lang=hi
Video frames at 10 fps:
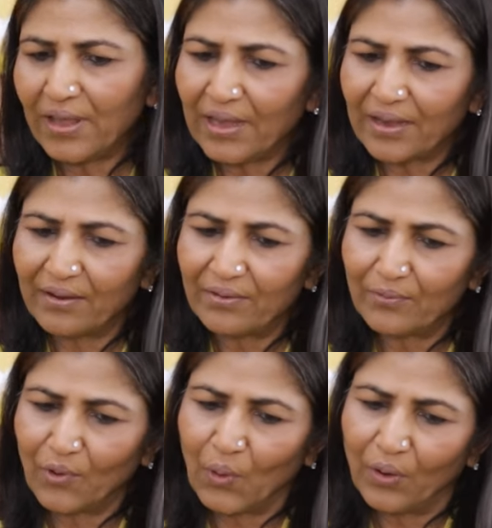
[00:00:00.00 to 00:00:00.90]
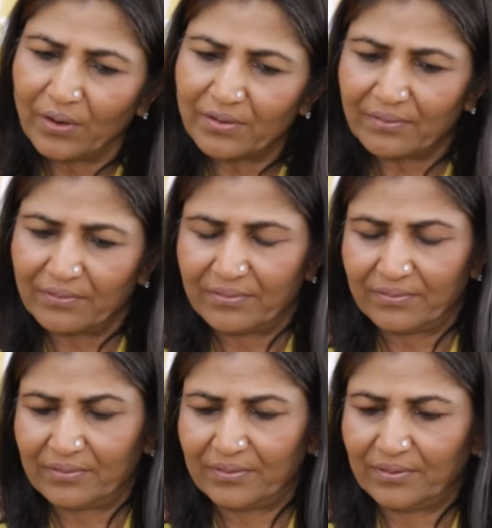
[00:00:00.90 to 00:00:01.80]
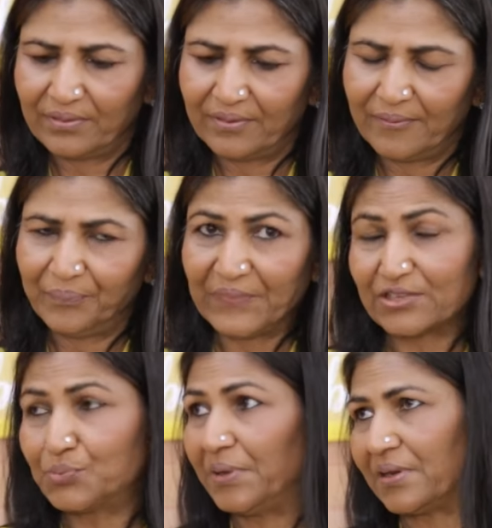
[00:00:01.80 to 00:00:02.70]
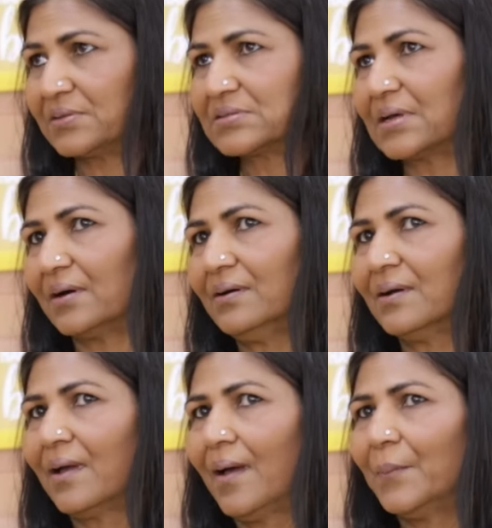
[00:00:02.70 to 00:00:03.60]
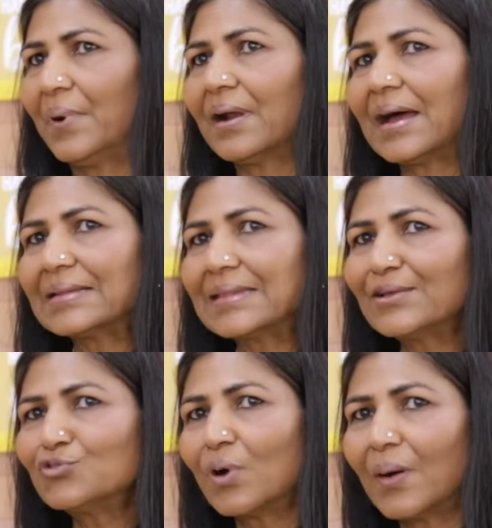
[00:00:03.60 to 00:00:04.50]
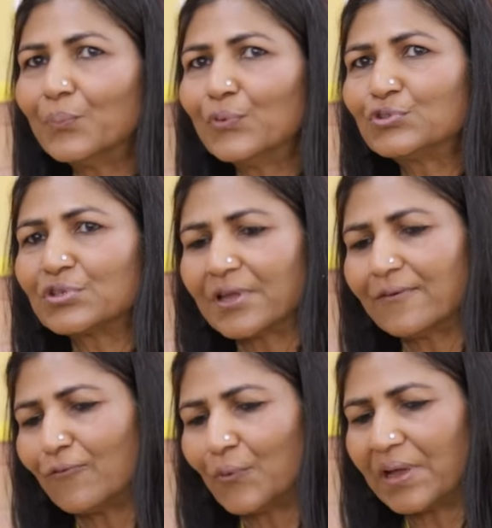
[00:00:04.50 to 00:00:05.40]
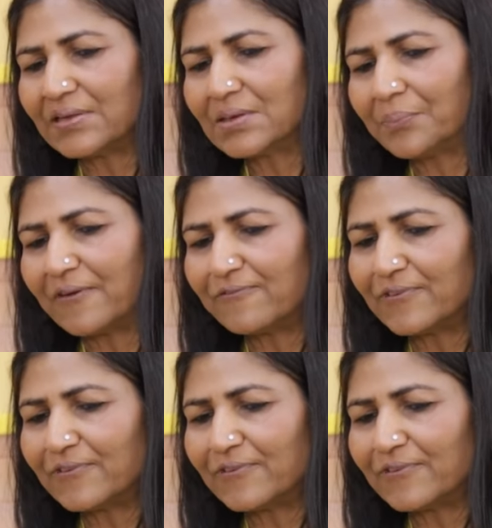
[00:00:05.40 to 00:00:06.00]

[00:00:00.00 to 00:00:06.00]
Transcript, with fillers: एक और एक्सपीरियंस था पर आई थिंक जो आप पूछ रही हैं वो है जब मैं